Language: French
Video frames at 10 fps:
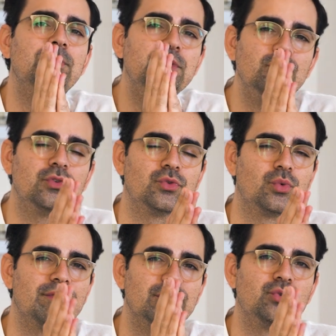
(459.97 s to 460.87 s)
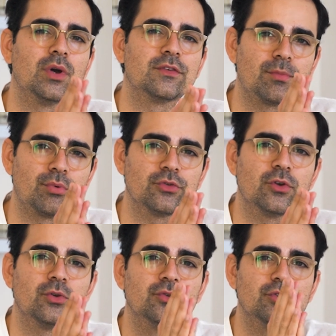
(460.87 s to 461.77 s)
minute soit vécue à
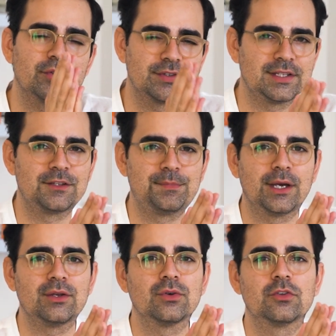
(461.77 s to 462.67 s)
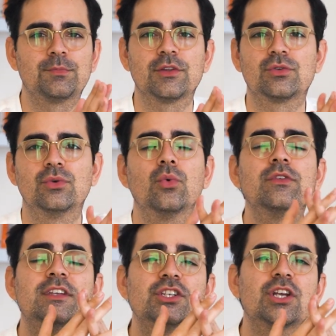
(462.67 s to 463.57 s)
100% dans cette expérience parce qu'on
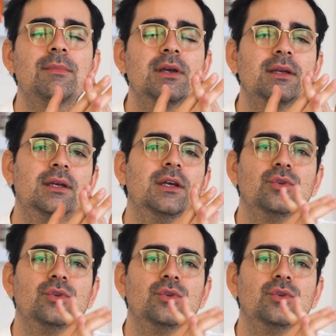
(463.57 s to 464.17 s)
ne sait jamais